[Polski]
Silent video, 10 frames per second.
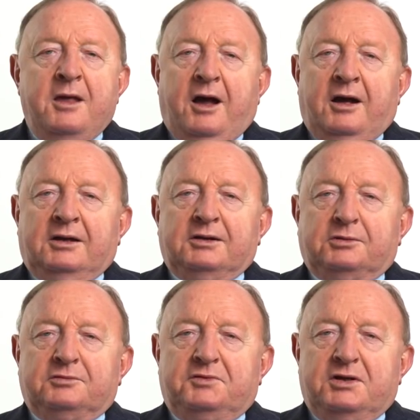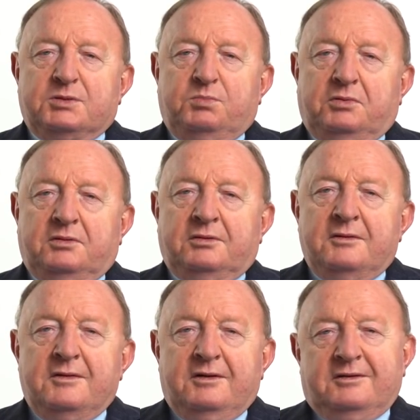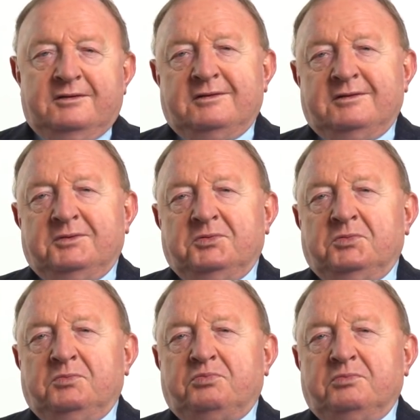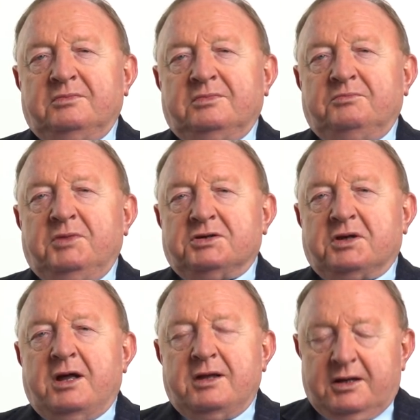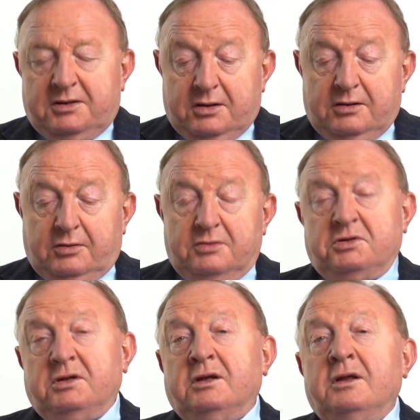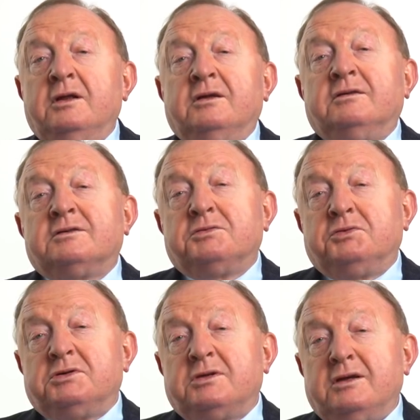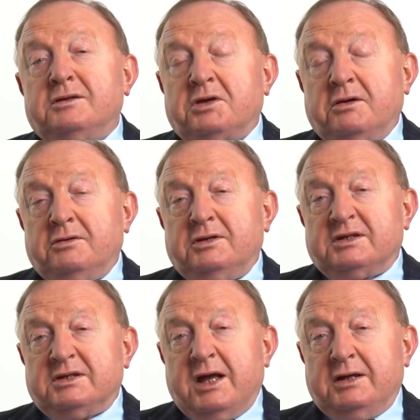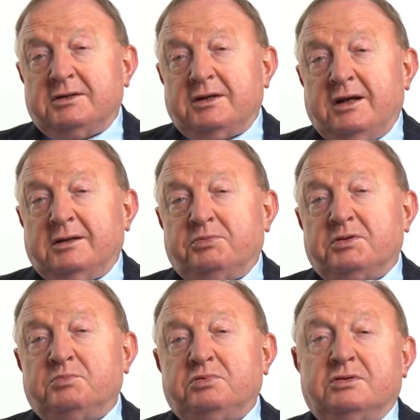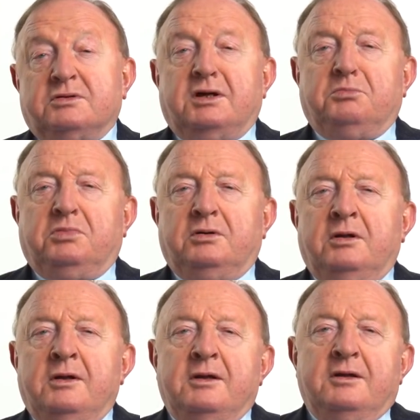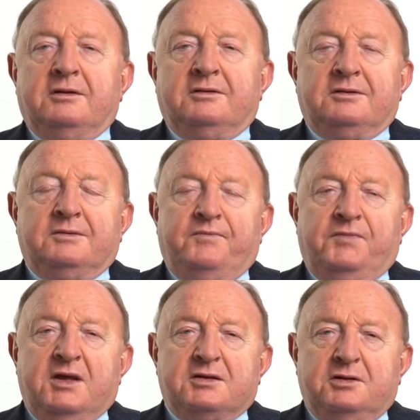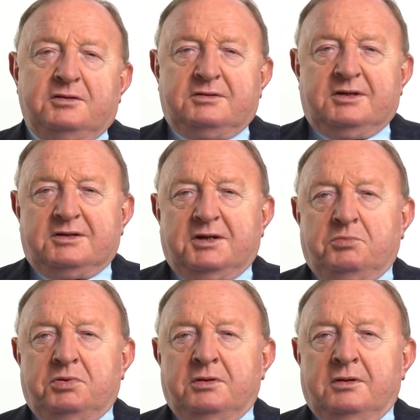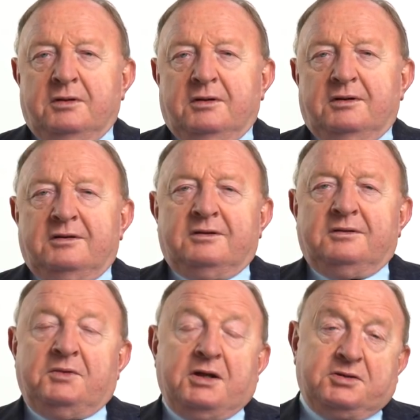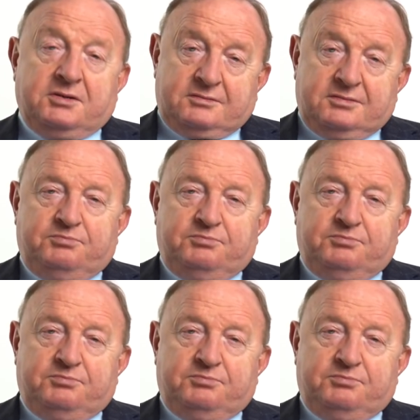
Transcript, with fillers: ale również po y, mieszkaniach jego rodziny. Oczywiście niczego nie znajdzie, jak przypuszczam, bo Y, nie sądzę, żeby, y, znaczy